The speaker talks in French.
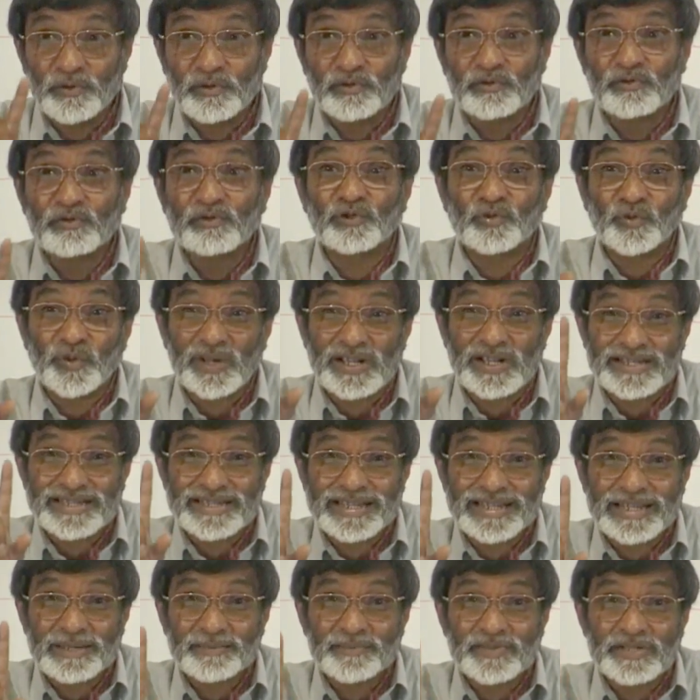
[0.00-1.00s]
au début du
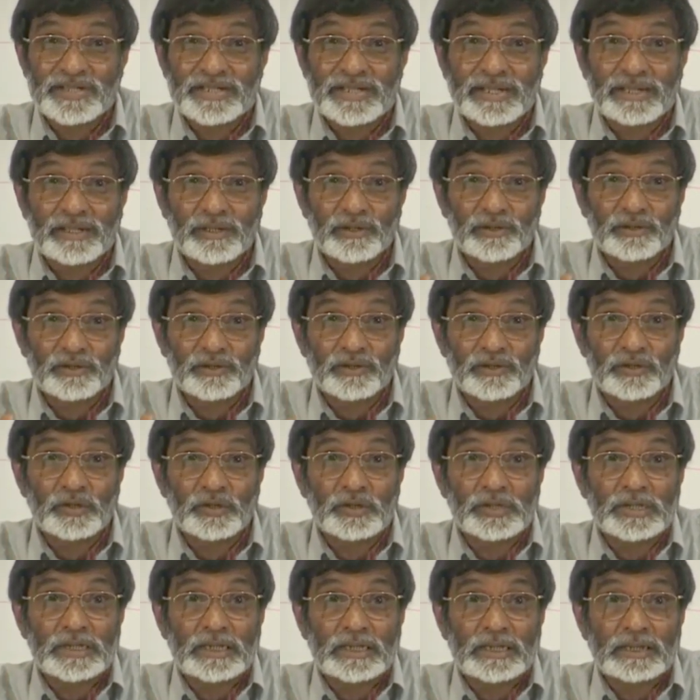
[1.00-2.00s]
troisième siècle
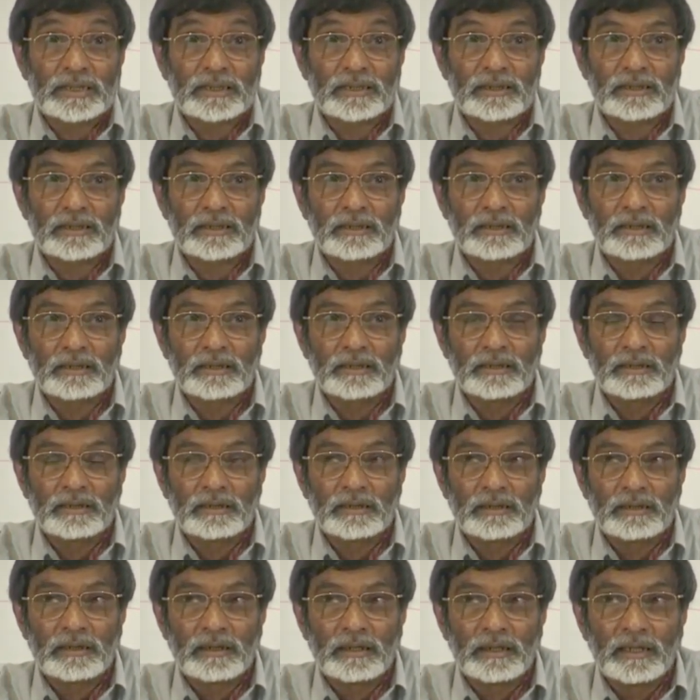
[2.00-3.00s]
de notre ère.
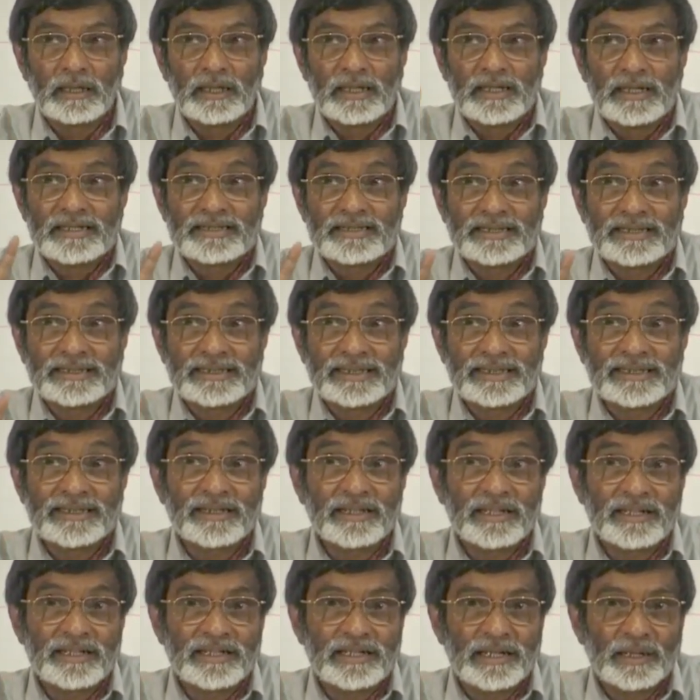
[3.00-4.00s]

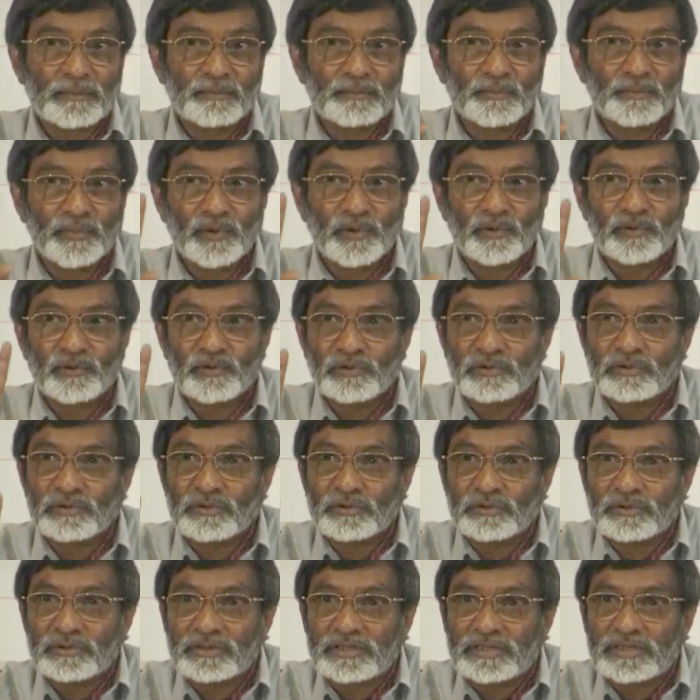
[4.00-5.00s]
C'est-à-dire qu'il y a
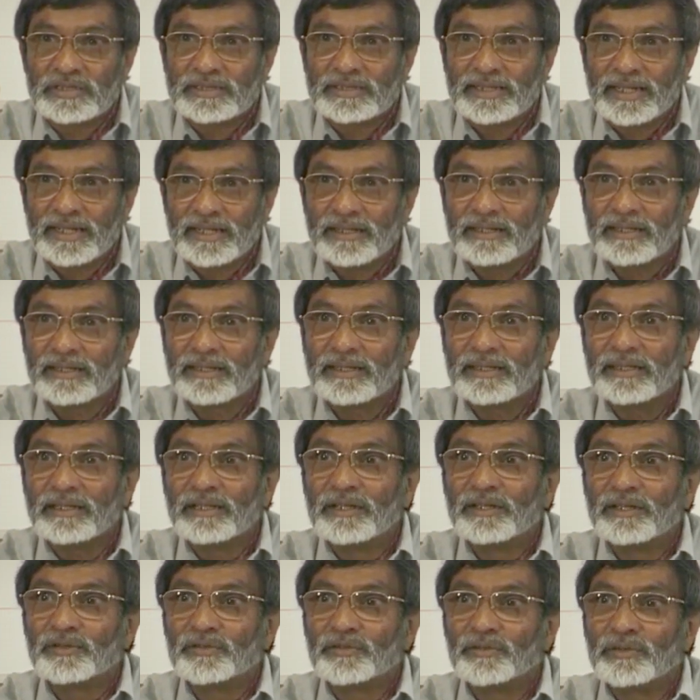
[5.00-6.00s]
beaucoup
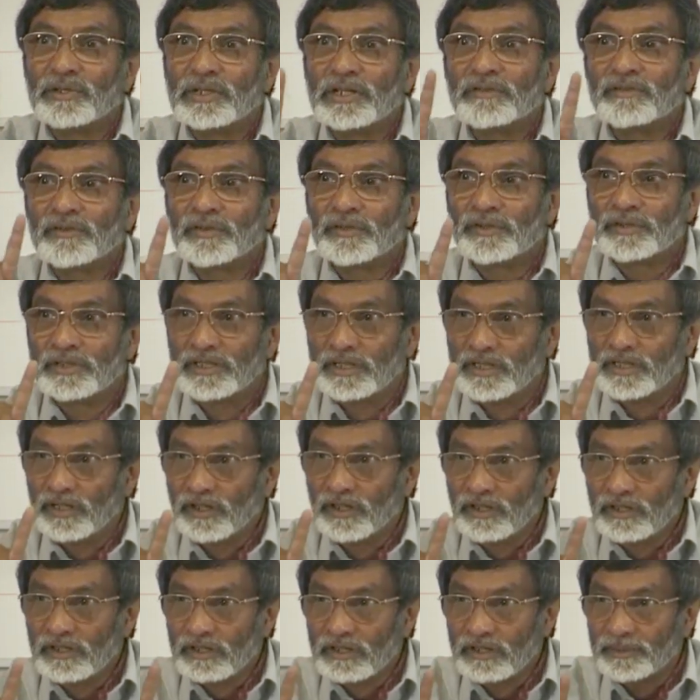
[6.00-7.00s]
d'idées du livre
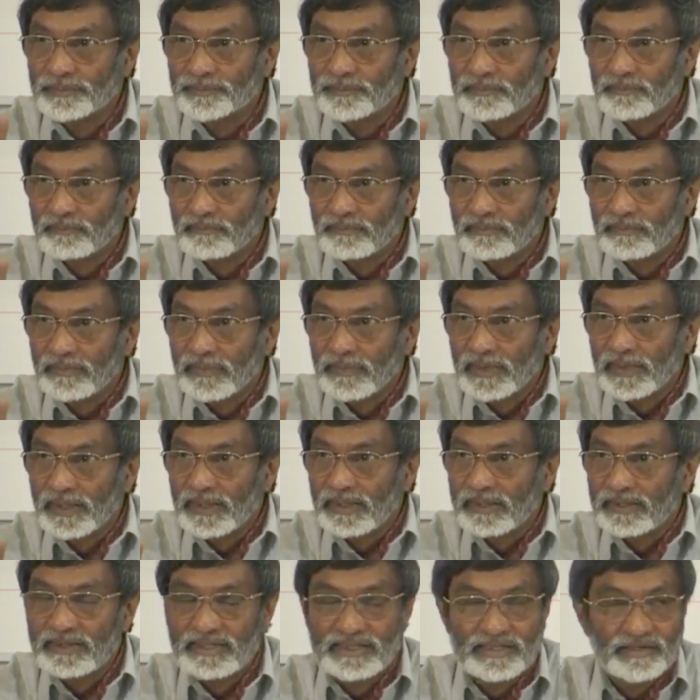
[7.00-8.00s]
d'Enoch
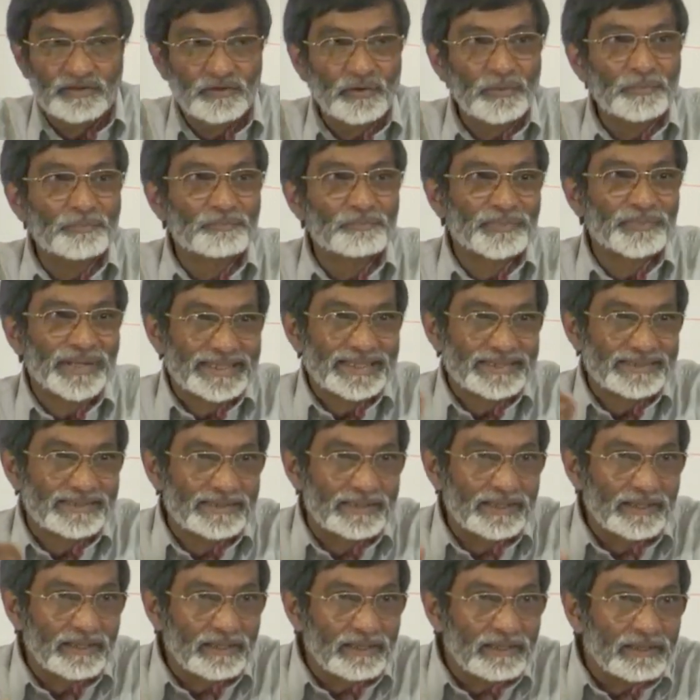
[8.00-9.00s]
qui sont
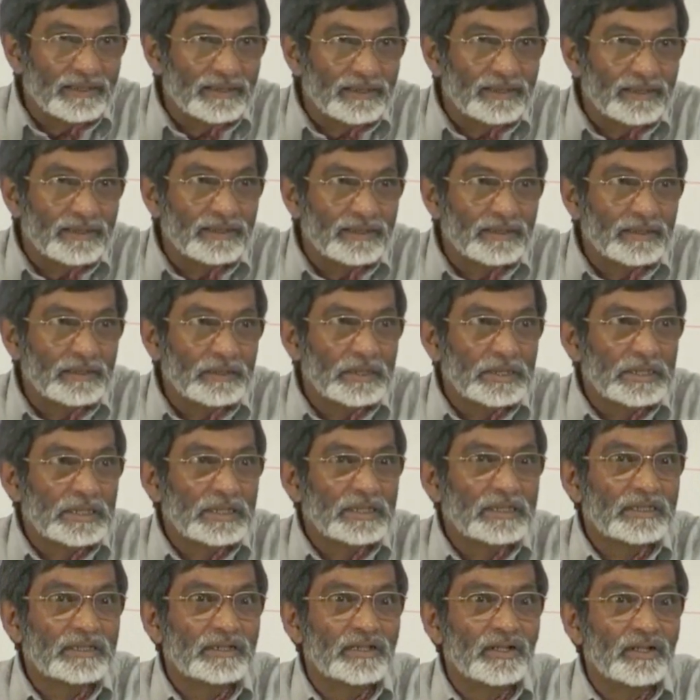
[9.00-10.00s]
passés
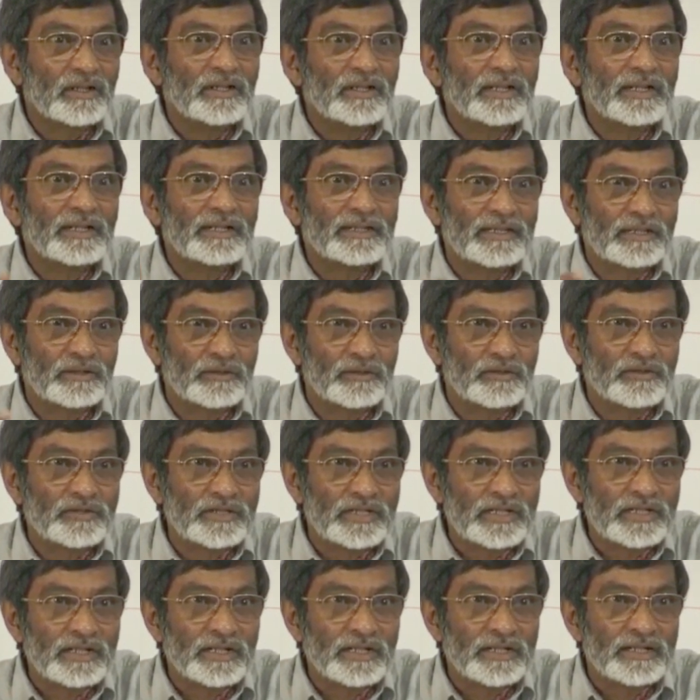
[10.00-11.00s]
dans la
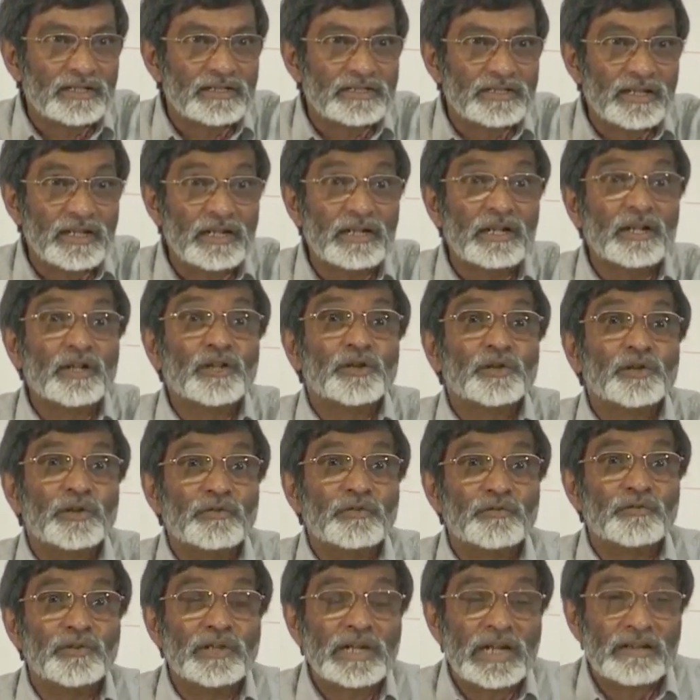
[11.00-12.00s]
théologie chrétienne
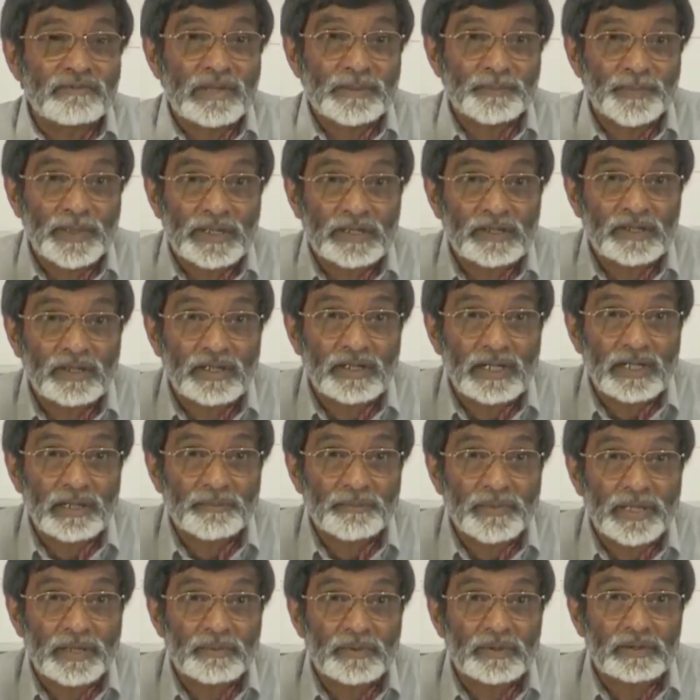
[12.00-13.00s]
que vous n'avez pas
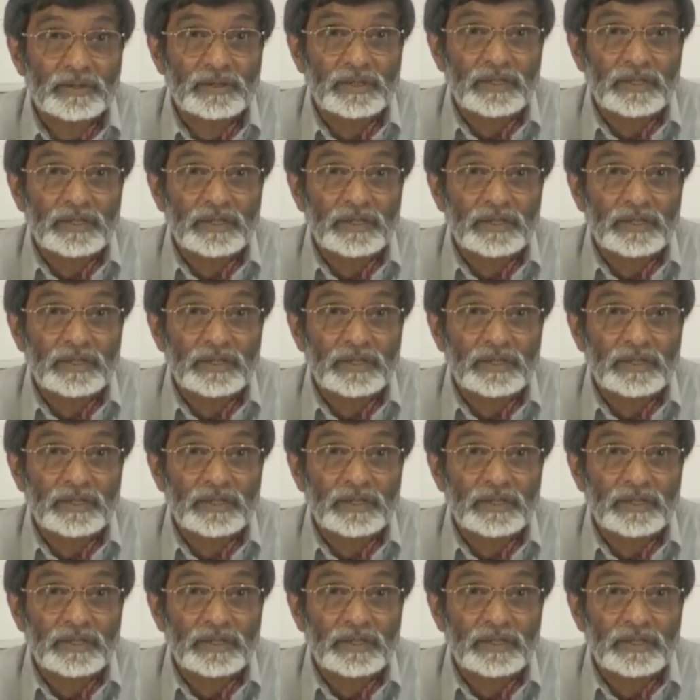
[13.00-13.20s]
dans la